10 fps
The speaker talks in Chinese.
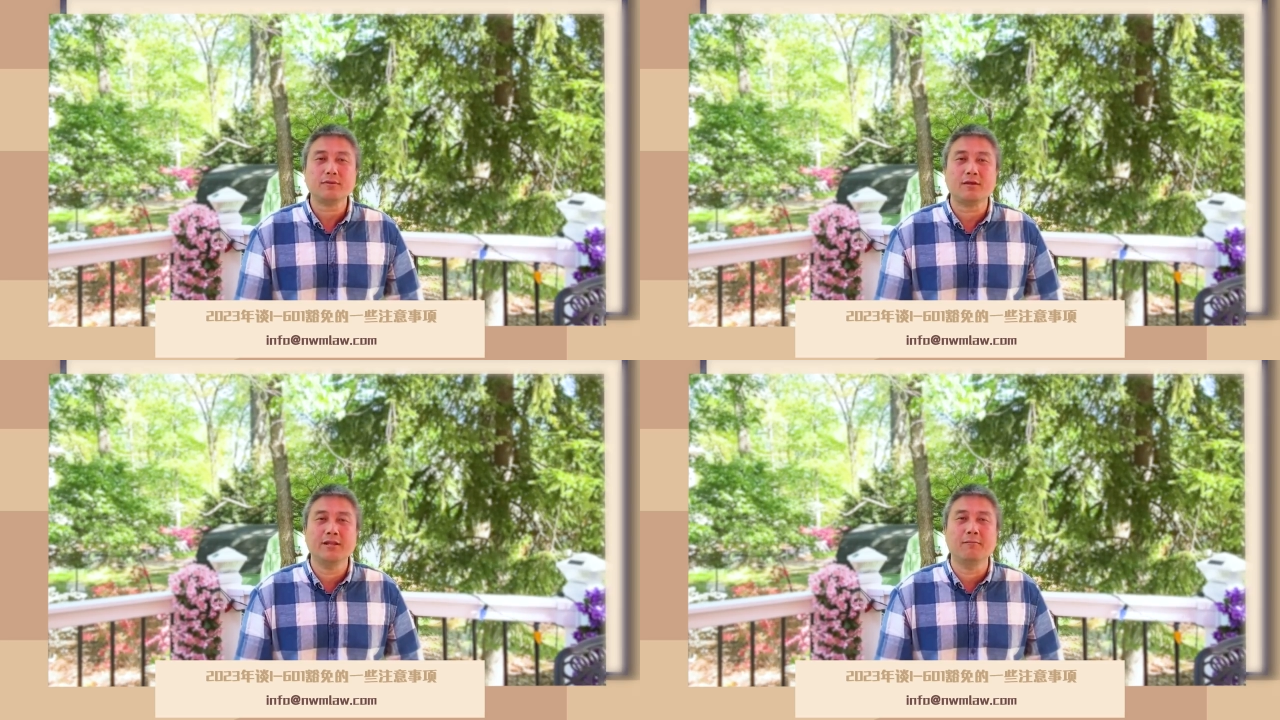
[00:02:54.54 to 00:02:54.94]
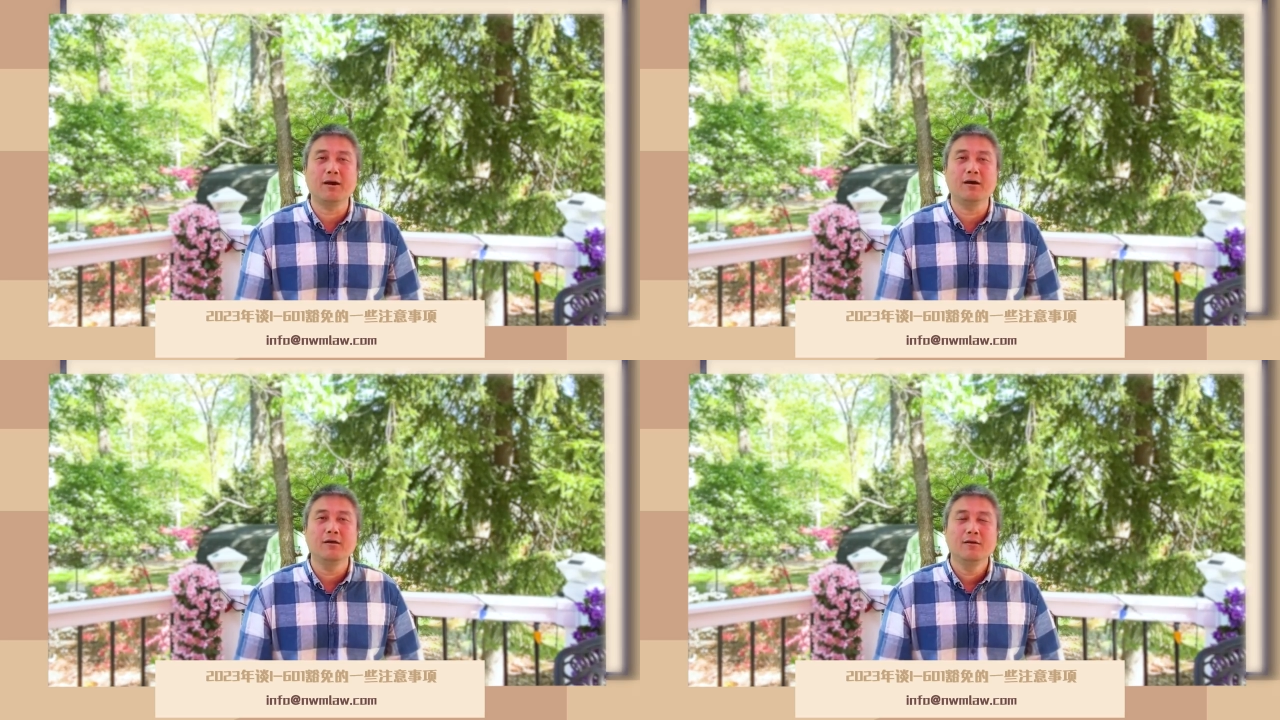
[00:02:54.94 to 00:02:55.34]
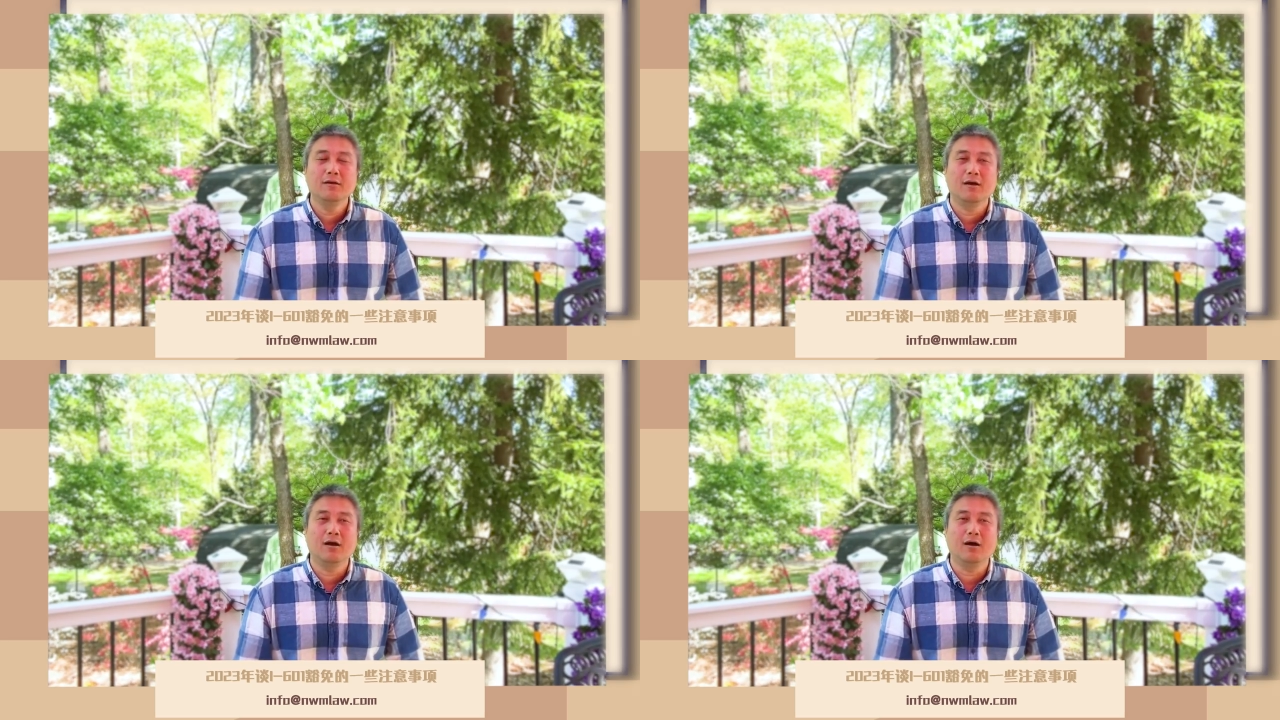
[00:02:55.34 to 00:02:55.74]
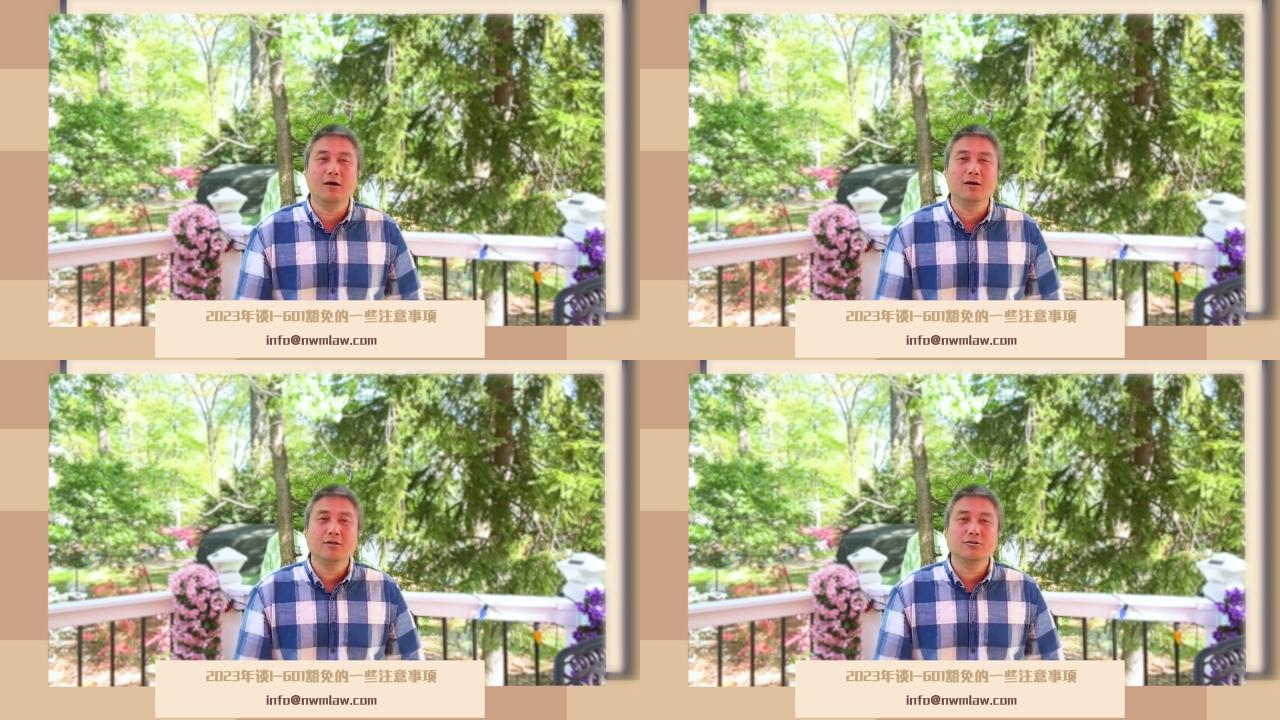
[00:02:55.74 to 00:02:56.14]
那么，
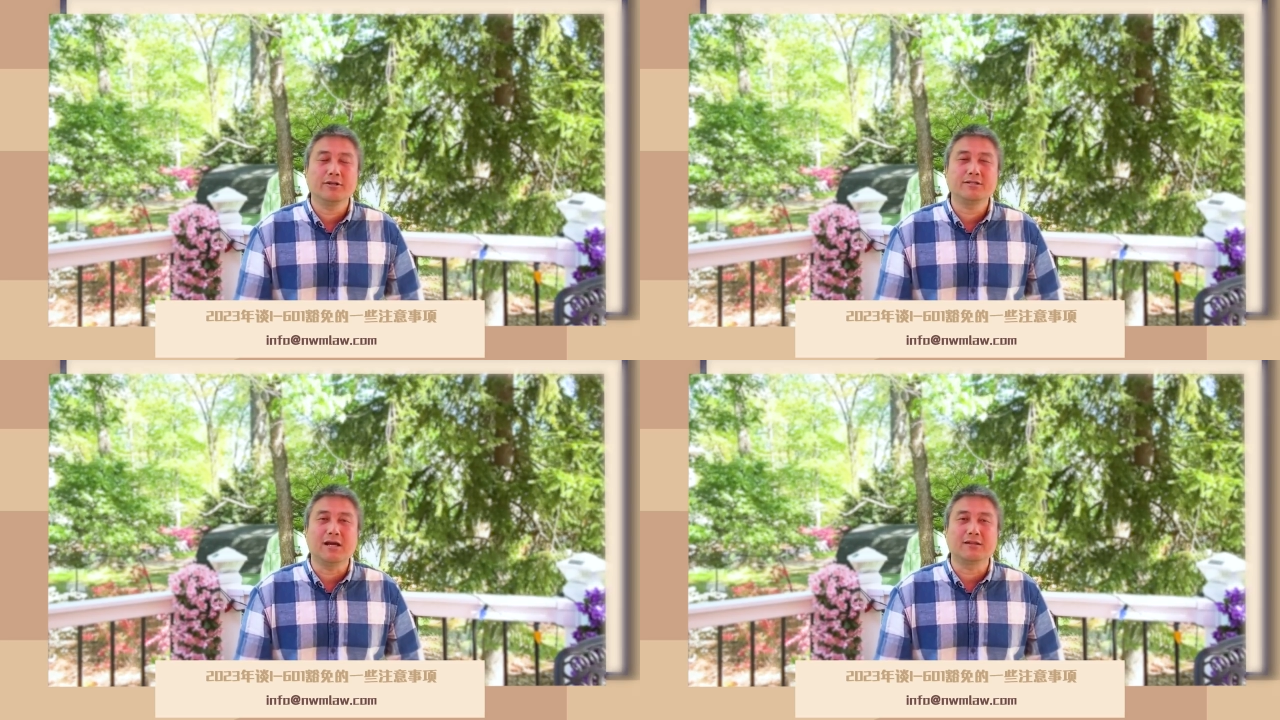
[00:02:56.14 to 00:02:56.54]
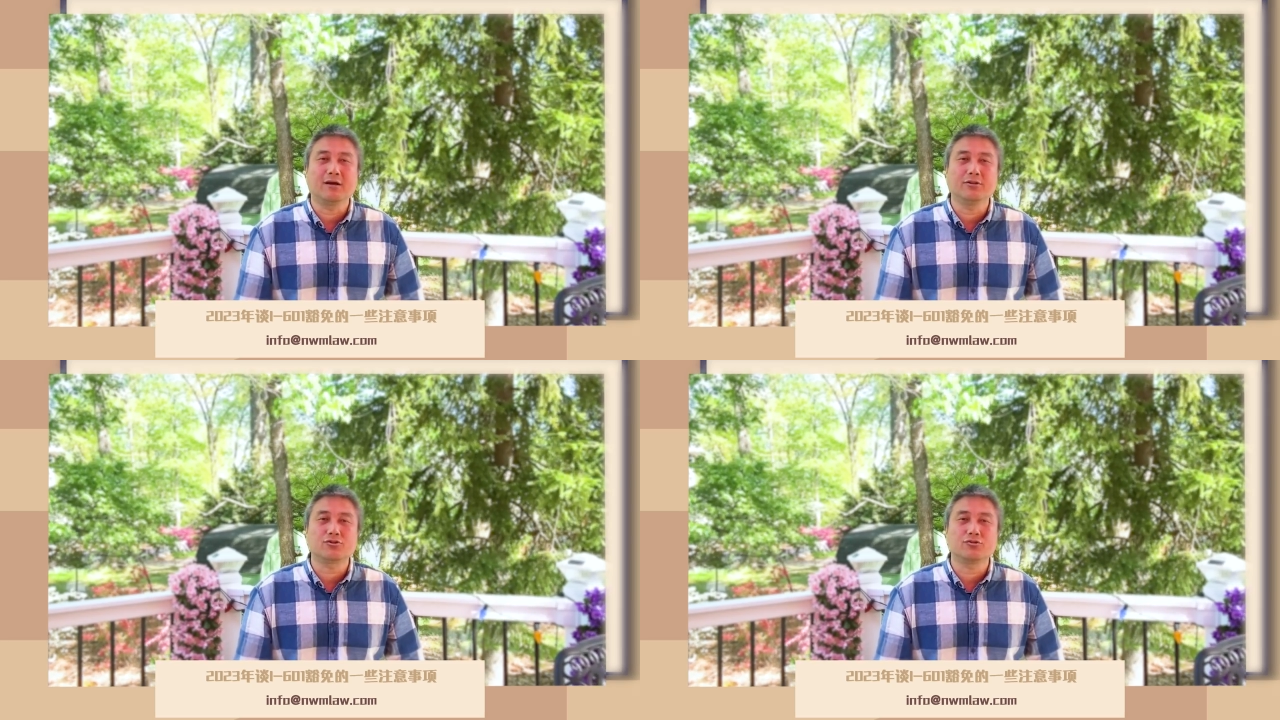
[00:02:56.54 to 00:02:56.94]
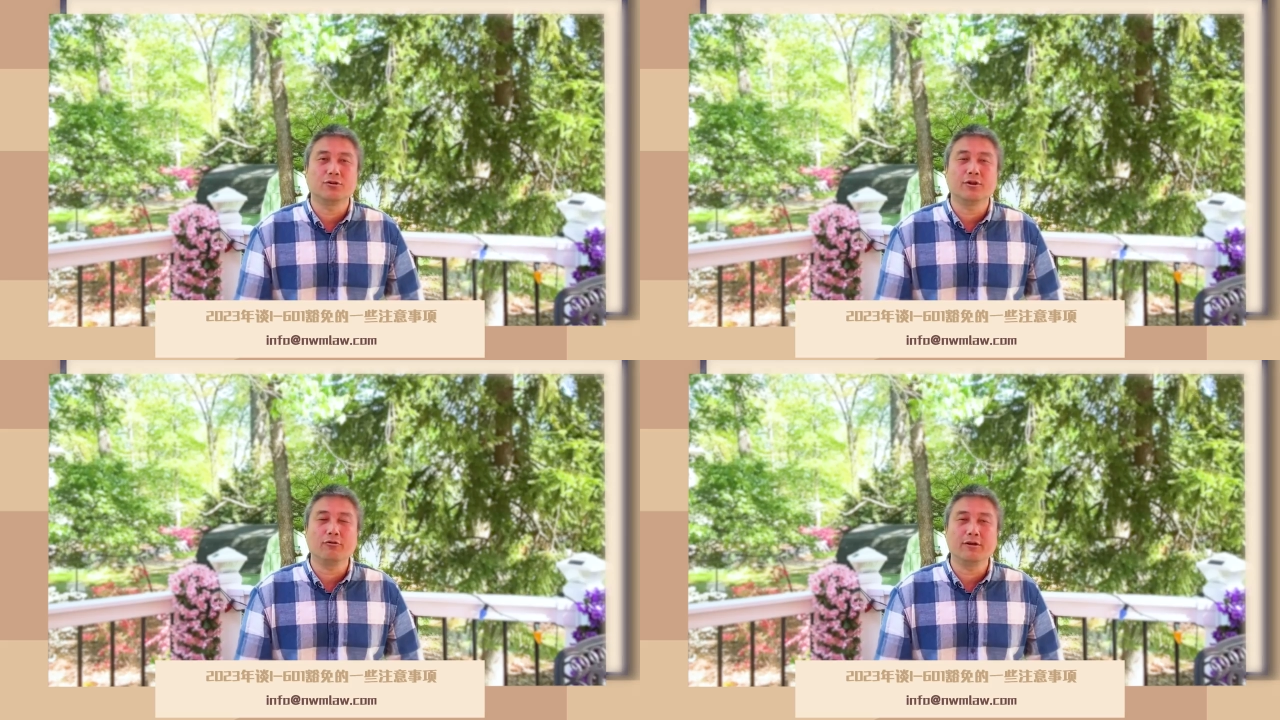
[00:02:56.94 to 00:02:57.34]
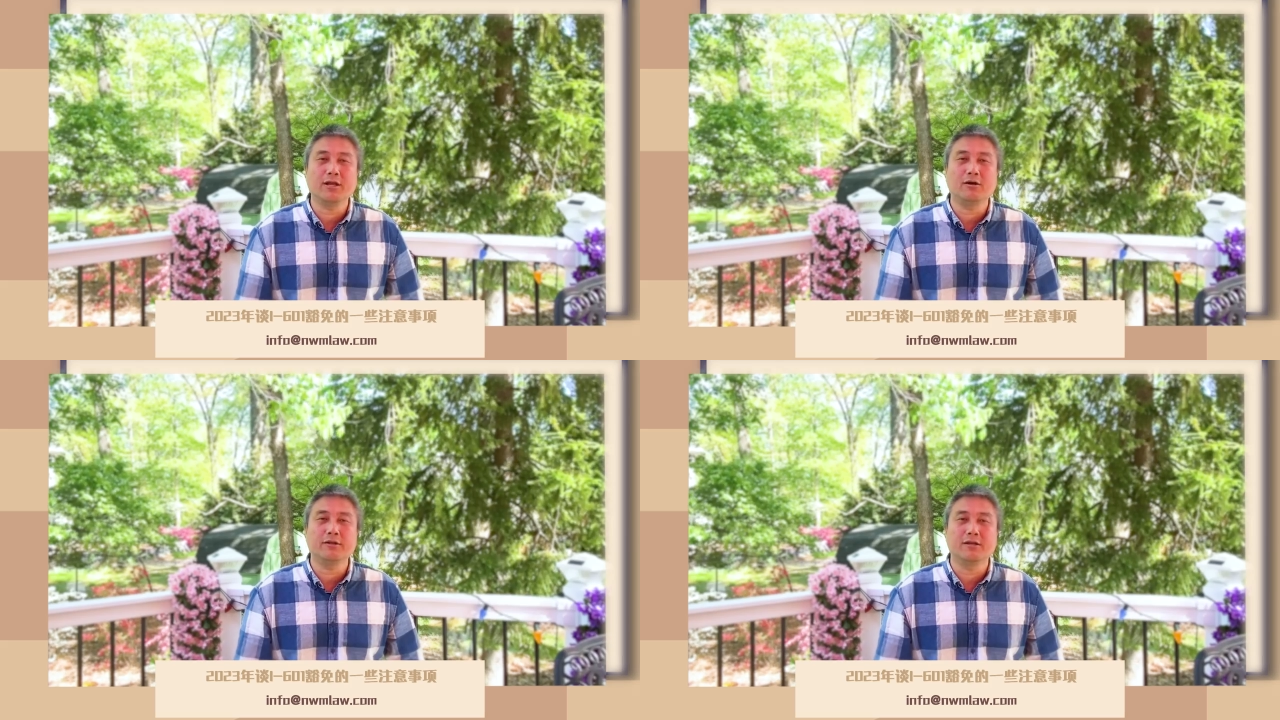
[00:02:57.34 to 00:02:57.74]
呃，这里讲到的是六零
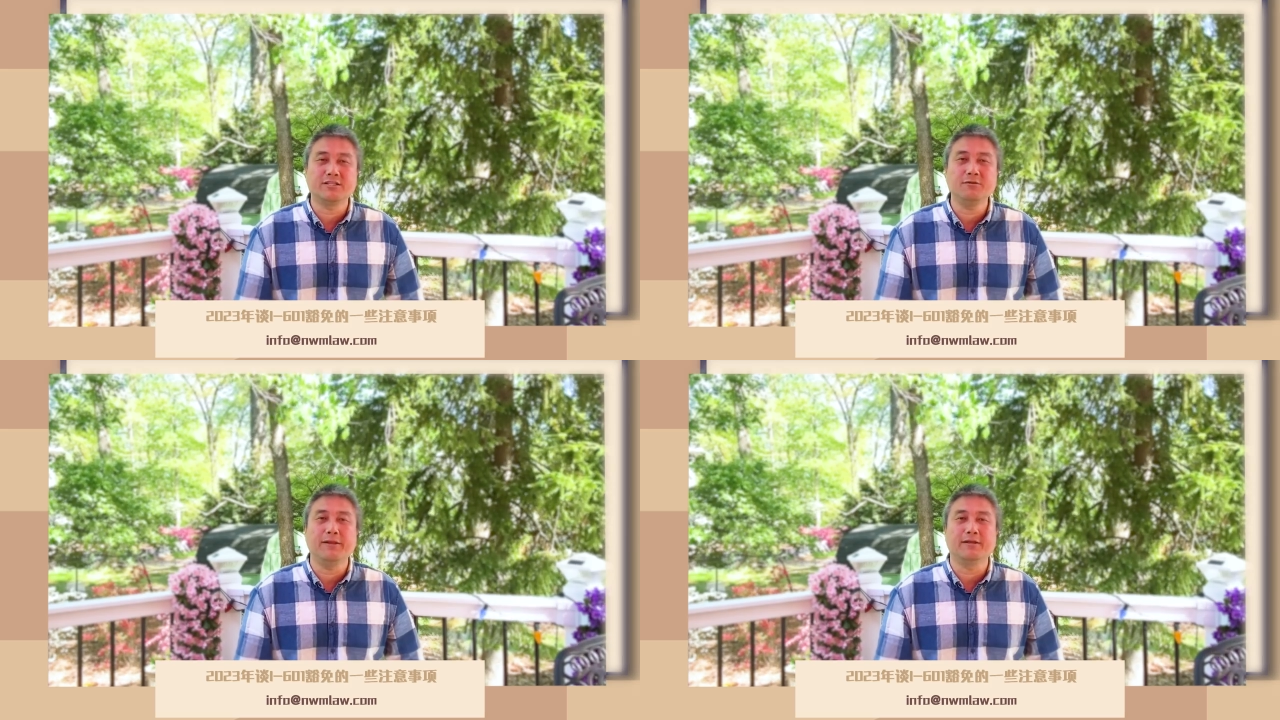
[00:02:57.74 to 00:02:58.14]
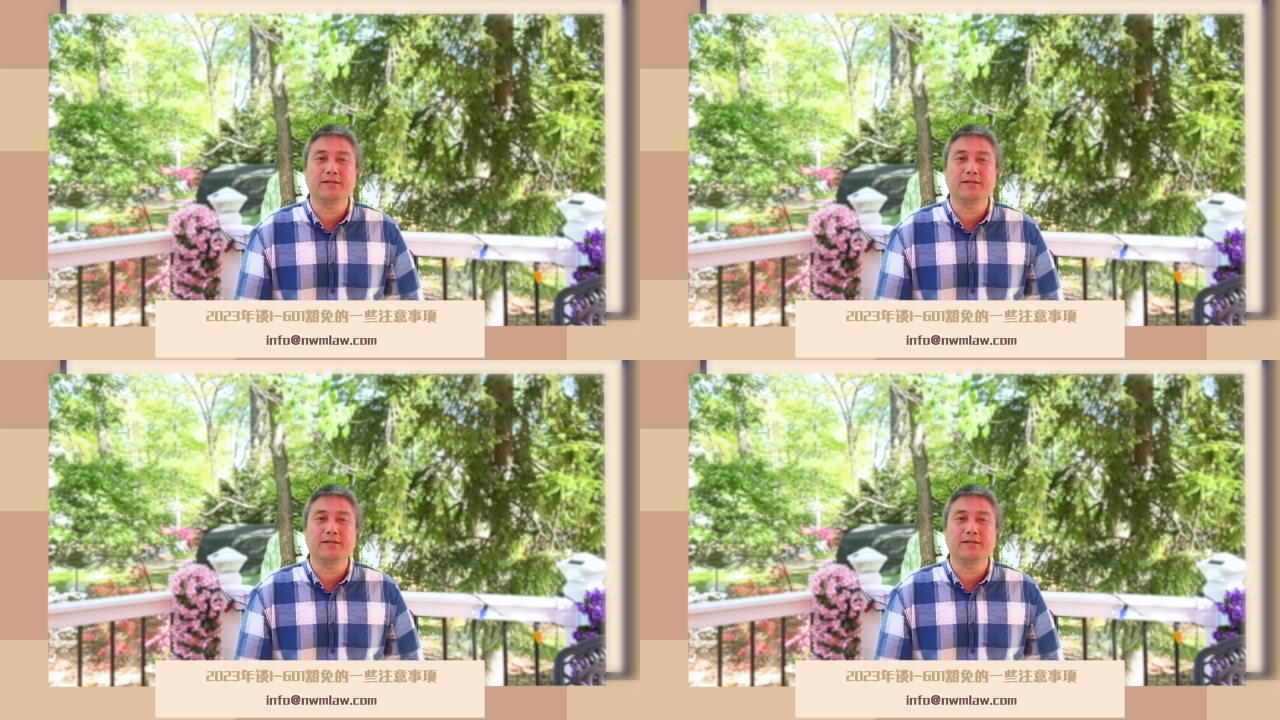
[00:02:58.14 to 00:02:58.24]
幺的基本的